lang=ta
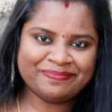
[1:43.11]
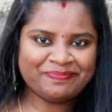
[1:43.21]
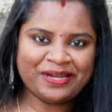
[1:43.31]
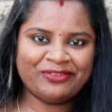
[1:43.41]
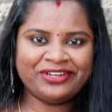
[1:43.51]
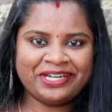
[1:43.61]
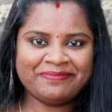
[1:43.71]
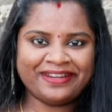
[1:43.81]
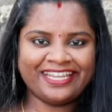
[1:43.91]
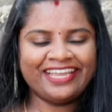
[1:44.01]
சிம்பிளாகவும்
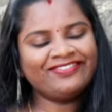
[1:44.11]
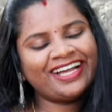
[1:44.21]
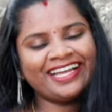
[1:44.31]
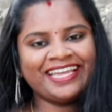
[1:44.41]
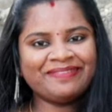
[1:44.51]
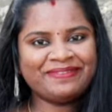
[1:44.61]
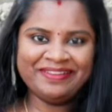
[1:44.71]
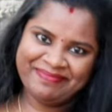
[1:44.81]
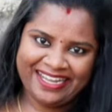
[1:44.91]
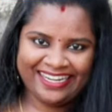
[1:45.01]
ரெடி பண்ணிக்கலாம் வாங்க எப்படின்னு